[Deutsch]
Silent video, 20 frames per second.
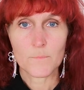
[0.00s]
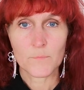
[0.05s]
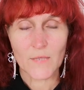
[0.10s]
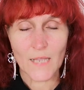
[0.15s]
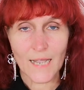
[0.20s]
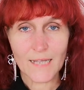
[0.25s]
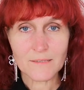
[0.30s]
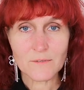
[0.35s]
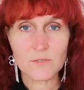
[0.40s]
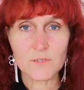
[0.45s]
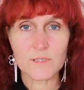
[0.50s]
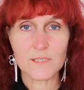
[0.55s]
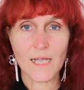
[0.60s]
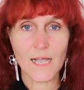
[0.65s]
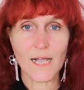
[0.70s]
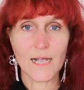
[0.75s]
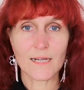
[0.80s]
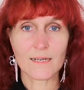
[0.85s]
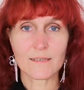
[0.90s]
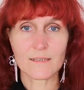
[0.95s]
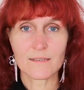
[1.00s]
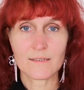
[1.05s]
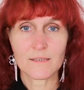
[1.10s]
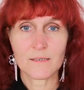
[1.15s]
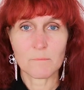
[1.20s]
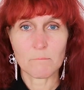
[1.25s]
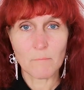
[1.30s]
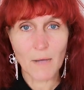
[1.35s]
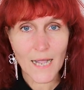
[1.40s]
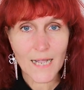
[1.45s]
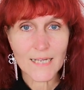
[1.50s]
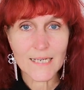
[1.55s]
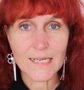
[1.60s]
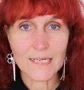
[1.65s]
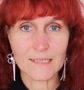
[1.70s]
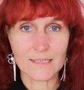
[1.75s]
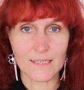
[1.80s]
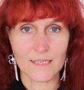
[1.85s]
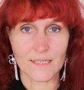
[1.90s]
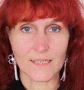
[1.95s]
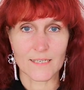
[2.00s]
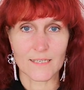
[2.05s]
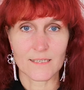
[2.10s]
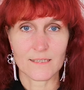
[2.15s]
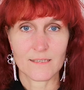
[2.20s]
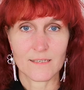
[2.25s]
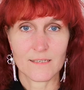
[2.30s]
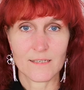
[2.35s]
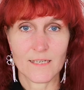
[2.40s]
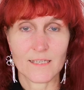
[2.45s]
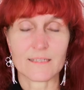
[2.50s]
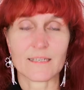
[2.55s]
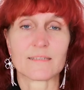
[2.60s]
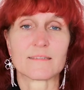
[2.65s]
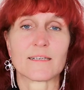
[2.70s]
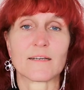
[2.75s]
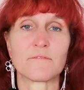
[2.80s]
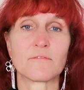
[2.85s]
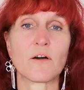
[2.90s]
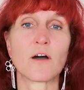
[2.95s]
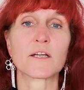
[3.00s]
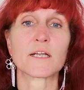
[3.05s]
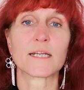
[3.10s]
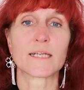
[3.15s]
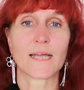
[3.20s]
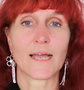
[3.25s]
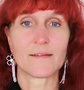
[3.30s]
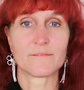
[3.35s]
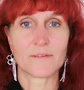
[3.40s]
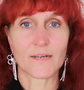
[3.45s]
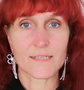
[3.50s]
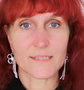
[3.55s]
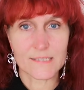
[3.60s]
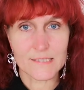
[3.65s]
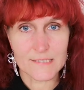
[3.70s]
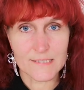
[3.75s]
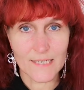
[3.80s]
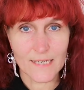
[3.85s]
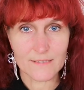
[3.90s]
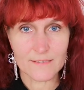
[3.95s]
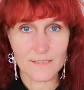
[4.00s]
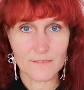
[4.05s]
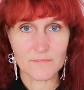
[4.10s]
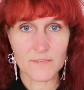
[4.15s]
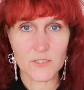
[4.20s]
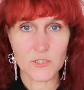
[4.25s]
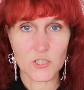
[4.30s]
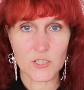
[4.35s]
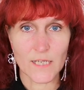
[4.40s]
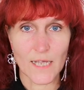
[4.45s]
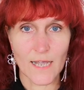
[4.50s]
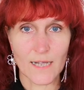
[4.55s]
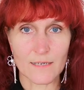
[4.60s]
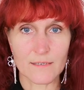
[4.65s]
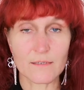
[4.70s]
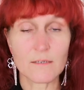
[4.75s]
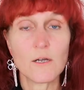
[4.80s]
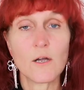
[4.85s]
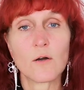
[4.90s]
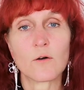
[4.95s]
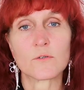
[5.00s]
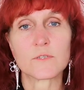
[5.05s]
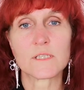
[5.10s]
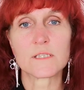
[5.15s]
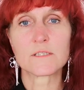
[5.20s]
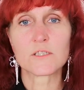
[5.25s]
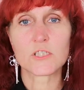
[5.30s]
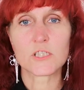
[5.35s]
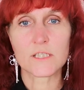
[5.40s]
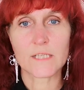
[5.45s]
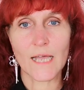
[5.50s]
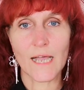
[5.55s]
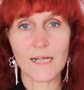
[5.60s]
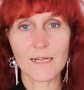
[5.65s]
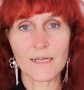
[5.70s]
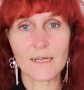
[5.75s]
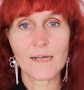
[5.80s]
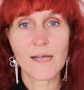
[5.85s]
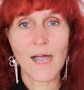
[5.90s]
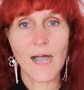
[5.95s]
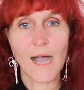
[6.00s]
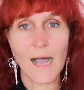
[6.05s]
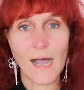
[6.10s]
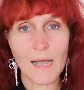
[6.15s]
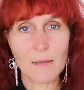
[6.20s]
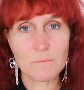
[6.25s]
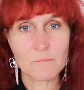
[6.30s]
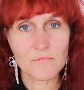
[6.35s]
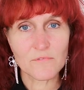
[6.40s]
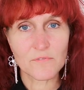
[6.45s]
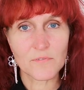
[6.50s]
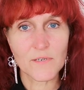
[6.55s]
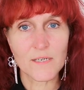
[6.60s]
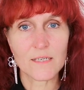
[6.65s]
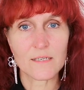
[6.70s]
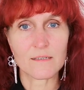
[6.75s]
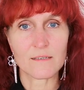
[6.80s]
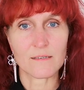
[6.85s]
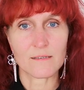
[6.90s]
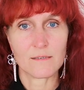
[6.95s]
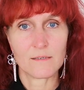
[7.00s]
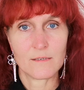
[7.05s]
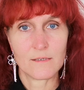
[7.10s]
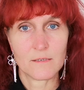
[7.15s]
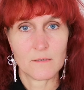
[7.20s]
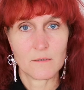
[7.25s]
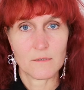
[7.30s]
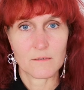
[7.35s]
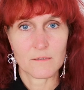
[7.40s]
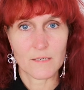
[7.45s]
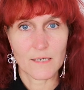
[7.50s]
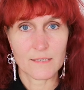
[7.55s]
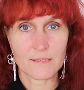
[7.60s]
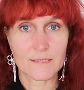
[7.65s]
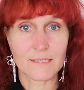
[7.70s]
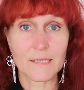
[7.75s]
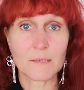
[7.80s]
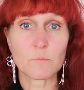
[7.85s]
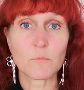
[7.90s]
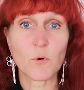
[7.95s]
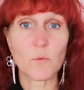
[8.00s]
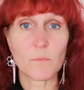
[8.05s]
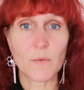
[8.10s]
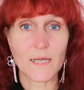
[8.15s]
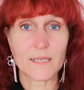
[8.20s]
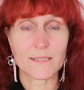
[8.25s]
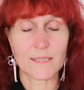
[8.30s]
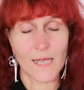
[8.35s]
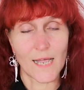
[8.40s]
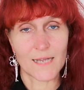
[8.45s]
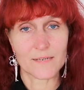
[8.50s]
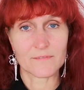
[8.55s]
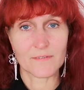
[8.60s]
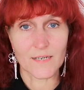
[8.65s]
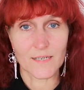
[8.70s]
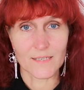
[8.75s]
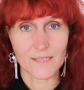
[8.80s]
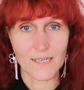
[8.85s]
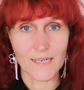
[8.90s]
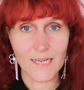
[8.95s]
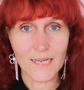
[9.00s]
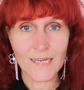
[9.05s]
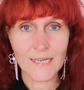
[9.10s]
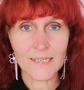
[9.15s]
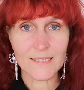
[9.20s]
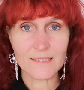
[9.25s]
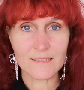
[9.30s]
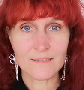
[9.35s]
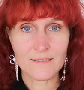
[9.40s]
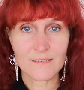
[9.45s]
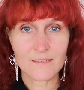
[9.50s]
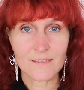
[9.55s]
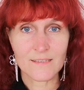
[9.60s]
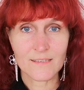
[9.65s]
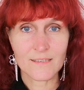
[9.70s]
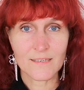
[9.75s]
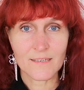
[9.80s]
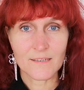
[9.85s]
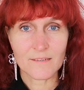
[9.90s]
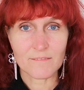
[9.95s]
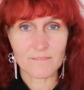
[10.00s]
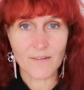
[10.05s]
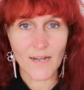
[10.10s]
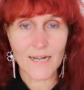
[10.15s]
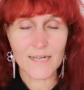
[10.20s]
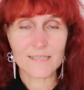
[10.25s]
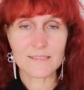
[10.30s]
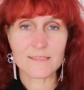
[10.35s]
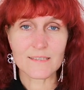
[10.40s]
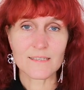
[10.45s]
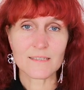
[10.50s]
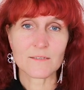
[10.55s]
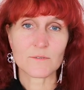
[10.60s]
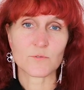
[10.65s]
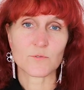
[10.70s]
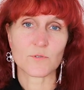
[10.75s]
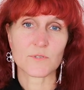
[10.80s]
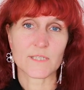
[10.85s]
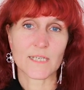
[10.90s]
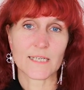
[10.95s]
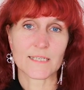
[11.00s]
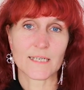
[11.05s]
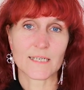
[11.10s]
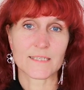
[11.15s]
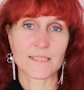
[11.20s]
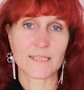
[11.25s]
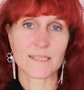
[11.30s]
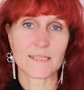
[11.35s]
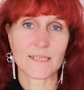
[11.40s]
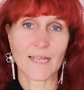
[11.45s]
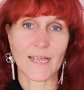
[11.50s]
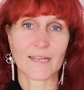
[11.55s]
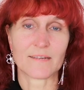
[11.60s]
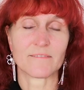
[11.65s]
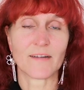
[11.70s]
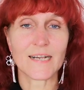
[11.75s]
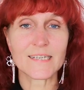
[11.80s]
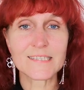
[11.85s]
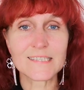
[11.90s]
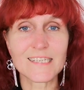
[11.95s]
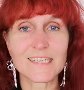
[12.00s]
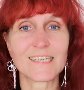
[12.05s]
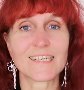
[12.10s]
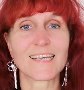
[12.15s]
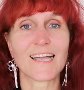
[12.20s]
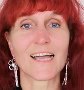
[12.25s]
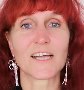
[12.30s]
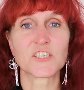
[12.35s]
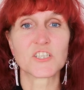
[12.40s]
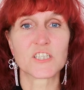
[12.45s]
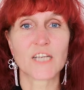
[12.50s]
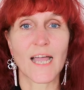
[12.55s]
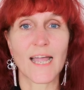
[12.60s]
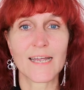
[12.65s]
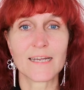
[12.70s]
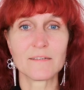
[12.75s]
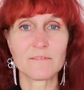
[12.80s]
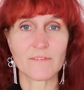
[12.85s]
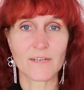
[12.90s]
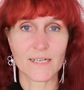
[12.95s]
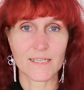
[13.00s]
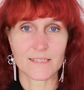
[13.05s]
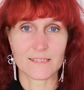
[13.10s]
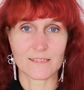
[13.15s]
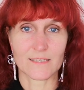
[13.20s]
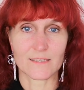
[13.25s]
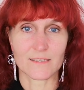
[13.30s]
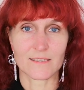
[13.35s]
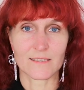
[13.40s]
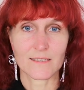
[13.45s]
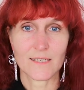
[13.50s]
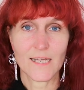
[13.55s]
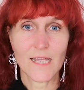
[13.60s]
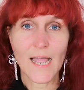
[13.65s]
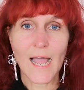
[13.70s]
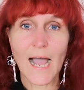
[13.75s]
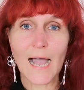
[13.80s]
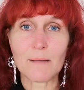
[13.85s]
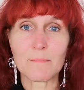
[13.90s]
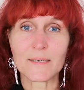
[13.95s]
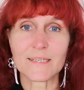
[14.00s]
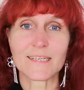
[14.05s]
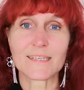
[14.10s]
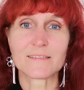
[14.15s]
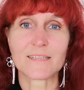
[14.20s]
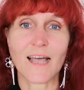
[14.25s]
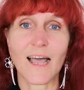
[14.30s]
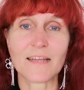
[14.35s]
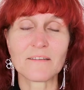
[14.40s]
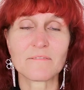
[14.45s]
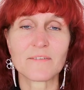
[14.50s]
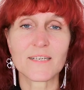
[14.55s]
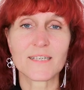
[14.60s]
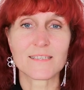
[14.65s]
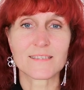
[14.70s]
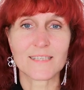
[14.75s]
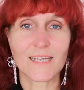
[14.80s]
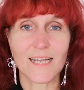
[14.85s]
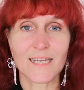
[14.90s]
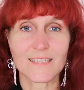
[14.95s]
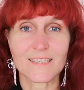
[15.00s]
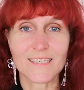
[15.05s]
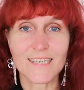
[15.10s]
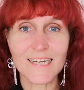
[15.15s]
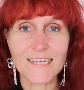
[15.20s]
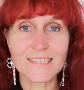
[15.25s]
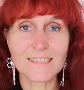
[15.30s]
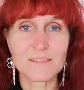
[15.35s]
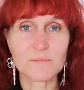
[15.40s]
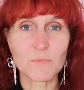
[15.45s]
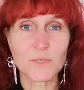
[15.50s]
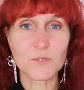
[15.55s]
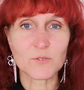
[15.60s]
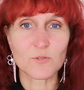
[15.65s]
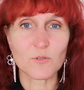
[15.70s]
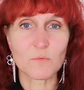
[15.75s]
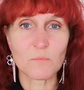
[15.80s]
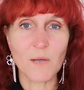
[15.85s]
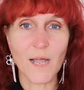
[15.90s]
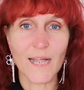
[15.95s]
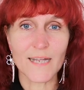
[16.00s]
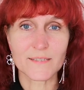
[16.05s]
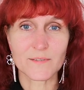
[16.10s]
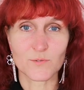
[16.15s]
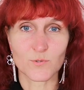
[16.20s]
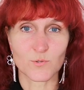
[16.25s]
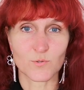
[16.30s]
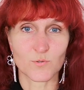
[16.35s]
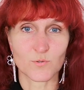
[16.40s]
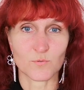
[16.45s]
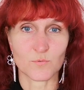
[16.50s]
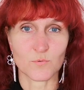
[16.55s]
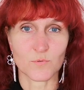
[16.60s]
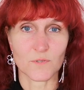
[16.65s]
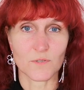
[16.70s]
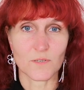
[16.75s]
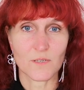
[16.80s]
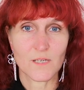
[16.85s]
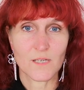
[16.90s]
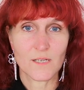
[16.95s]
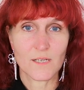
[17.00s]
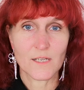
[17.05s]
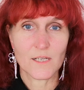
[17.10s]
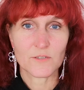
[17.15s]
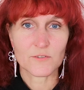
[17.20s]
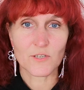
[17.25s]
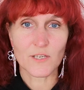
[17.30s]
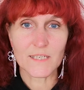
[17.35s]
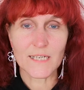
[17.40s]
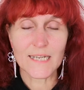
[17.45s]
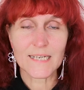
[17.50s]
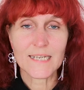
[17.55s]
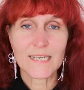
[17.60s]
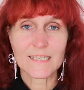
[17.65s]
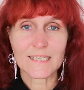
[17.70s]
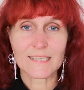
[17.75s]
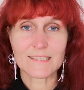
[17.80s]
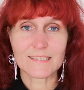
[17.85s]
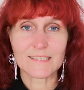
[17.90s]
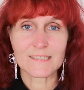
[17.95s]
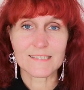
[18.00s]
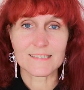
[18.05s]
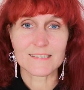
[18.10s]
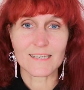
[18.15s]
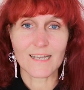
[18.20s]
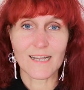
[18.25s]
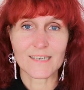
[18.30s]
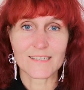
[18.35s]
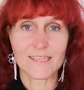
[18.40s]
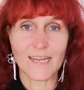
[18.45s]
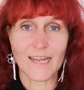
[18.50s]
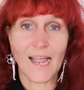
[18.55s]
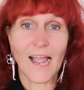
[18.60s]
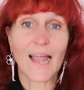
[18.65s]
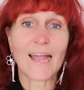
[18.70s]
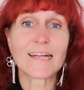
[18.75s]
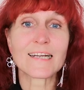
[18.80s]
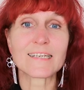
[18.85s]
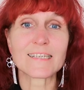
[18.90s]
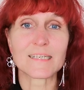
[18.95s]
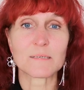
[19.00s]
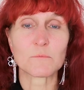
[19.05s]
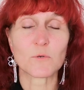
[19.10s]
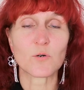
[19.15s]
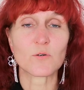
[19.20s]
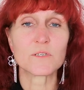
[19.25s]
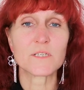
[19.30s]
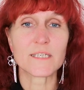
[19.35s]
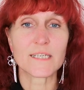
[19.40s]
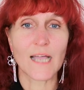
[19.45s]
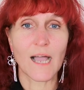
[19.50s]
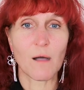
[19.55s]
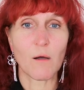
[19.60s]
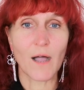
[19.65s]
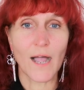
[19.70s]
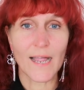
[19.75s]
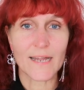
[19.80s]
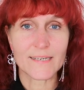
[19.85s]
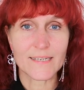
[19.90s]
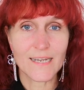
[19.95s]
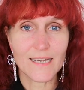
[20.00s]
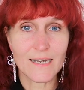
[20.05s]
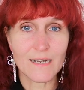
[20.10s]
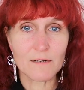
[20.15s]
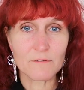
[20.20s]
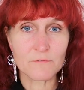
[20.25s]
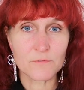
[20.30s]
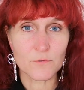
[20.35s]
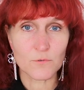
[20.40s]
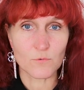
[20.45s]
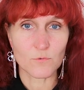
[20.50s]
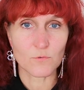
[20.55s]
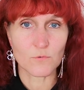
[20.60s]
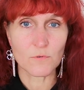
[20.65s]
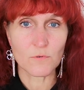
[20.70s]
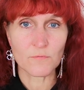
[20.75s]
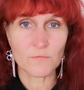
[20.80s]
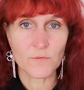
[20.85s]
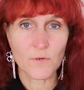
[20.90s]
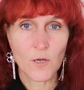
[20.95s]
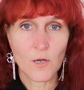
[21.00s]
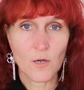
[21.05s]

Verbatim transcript: Da zu sagen, mache ich nicht, das erfordert einfach sehr, sehr viel Stärke und diese Stärke haben viele in dem Moment einfach nicht weil sie so sehr da drin hängen, weil sie in ihrer Scheinwelt sind. Aber das hat, wie gesagt, nichts mit Dummheit zu tun, sondern das ist ja eigentlich im Grunde ja auch ein Hilferuf